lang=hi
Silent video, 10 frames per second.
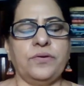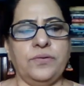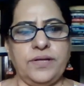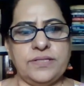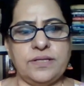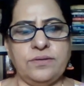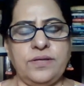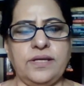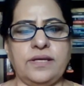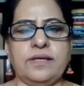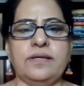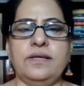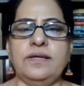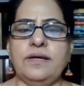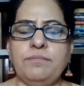होना ज़रूरी है
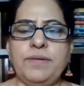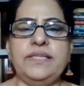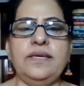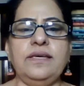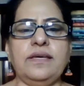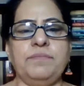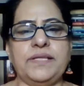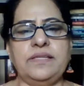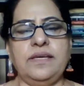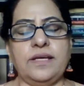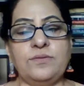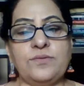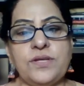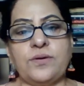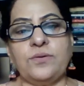पति या पत्नी एक
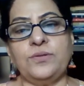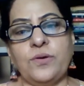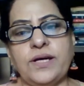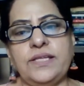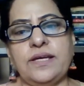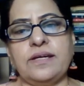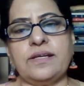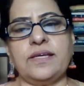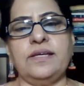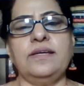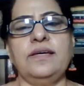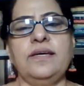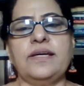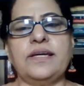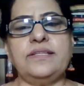दूसरे को धोखा दे करके
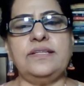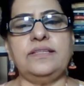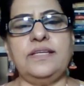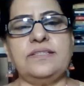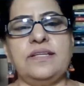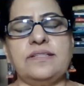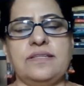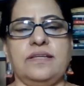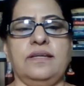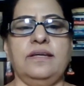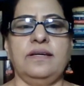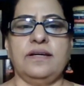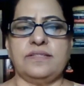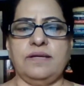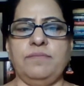किसी तीसरे से
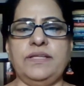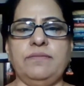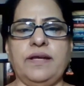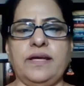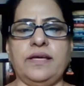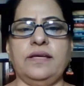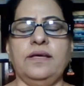संबंध बनाए